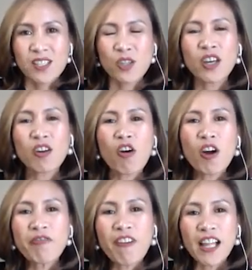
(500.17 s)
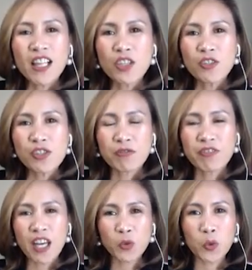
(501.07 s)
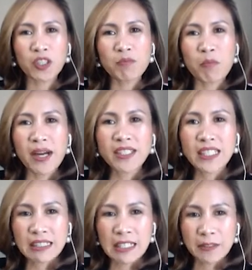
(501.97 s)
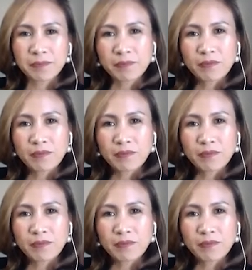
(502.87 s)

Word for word: So the core values of network marketing.